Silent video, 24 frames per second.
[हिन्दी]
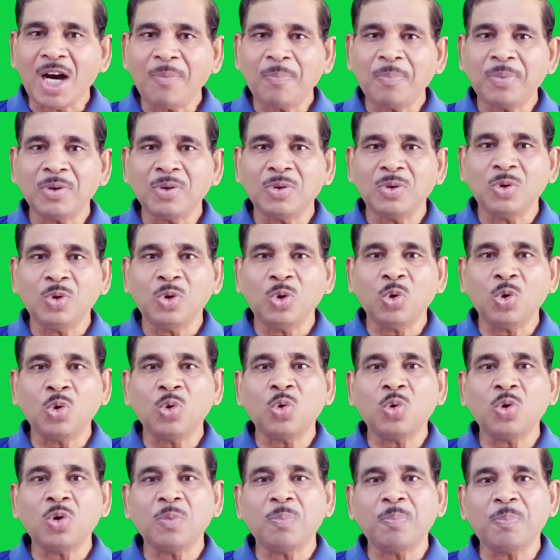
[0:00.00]
आप
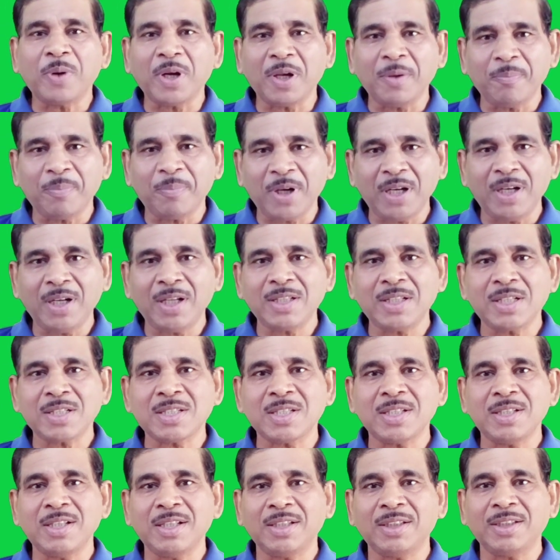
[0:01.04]
लोगों को प्रेम भरी नज़र
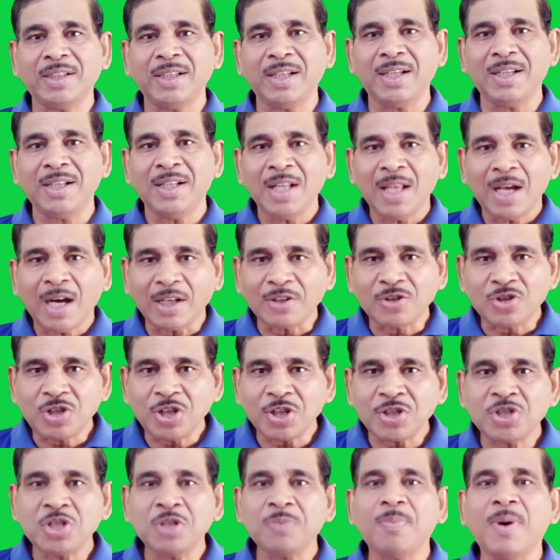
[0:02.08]
से देखते हैं
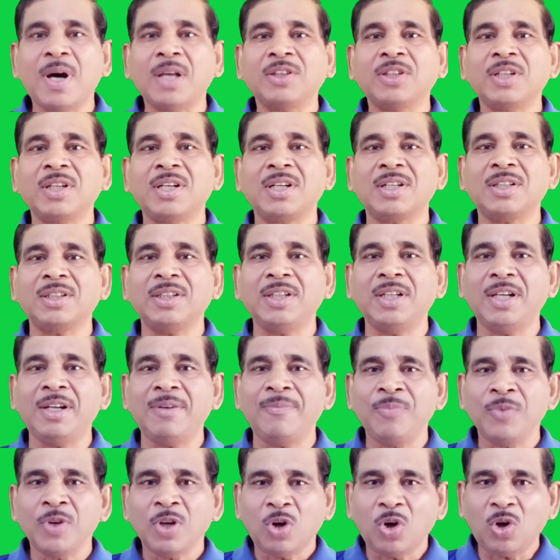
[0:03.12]
अच्छी अच्छी बातें करते हैं